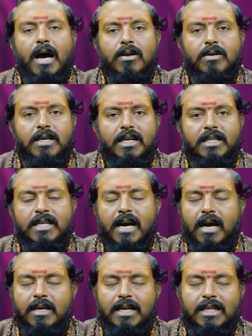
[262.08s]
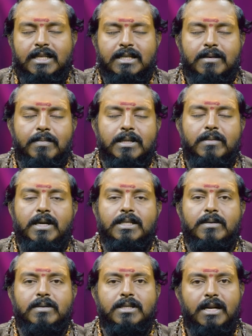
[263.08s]
ఆరోగ్యరీత్యా నేత్ర సంబంధమైన
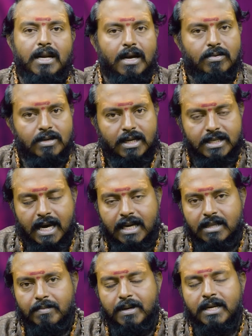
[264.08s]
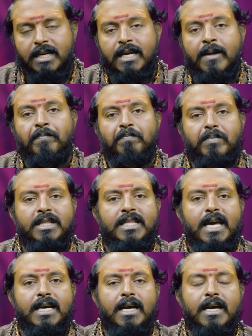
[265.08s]
సమస్యలు రాకుండా జాగ్రత్త పడండి
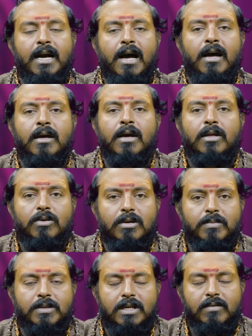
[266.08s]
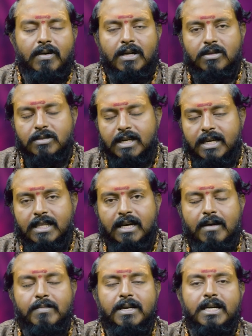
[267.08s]
ప్రత్యేకంగా తోడబుట్టిన వారితో
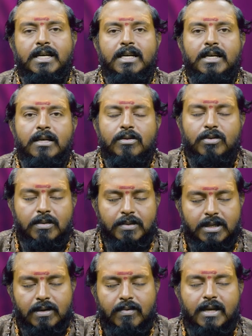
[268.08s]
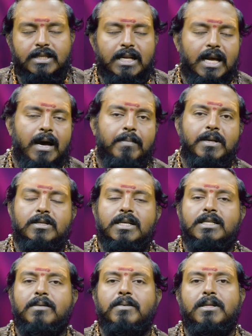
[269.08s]
సఖ్యతగా మెలగండి తోడబుట్టిన వారి సలహా మెరుగు
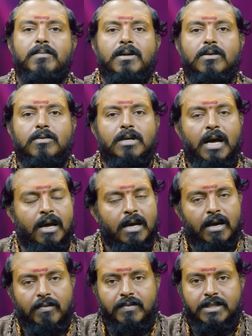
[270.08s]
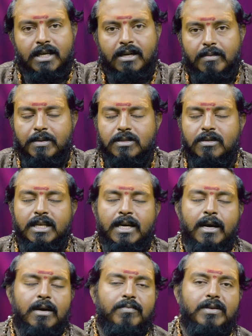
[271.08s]
చేసే ప్రతి పనిలో కూడా విజయం లభిస్తుంది
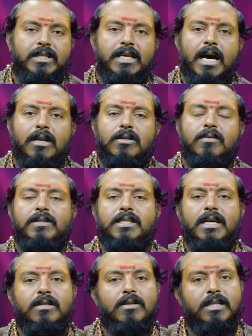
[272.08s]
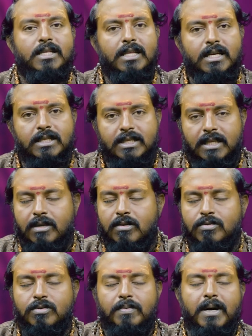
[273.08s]
విద్యార్థులు విద్య అత్యధిక శ్రద్ధను
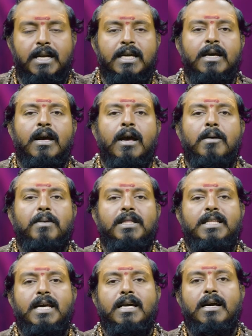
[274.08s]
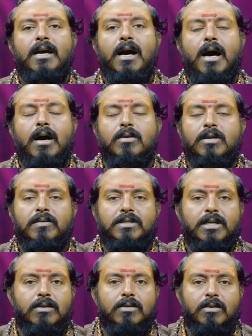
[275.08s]
చూపాలి ప్రత్యేకంగా ఆరోగ్య
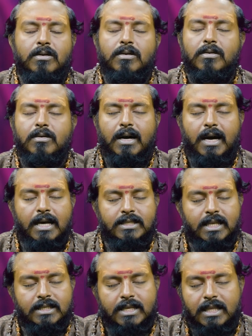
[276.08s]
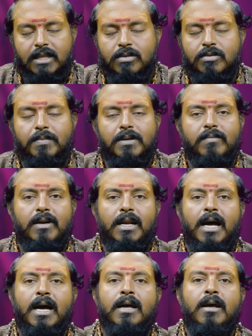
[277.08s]
విషయంలో కాస్త శ్రద్ధ చూపడం వల్ల
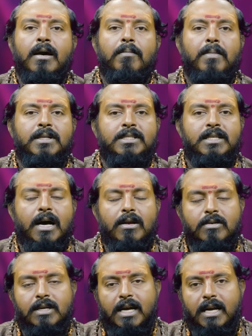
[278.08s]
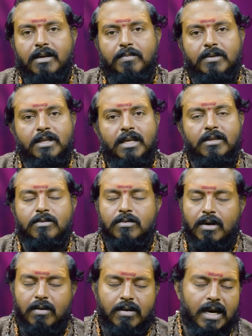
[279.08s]
మంచి ఆరోగ్యాన్ని పొందేందుకు
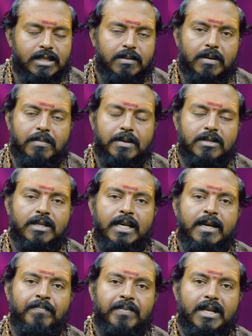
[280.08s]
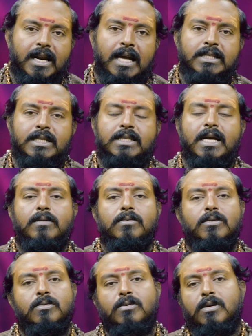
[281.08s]
అవకాశం ఏర్పడుతుంది
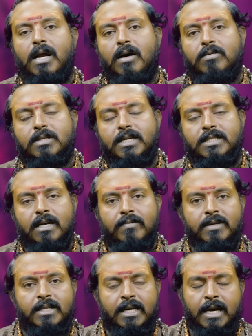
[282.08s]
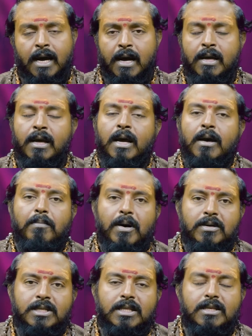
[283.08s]
రాజ్యస్థానంలో గురురాహుల సంచార ఫలితంగా
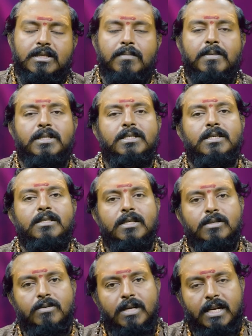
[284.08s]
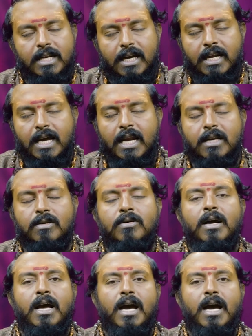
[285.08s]
భవిష్యత్తుకు సంబంధించి తీసుకునే నిర్ణయాలలో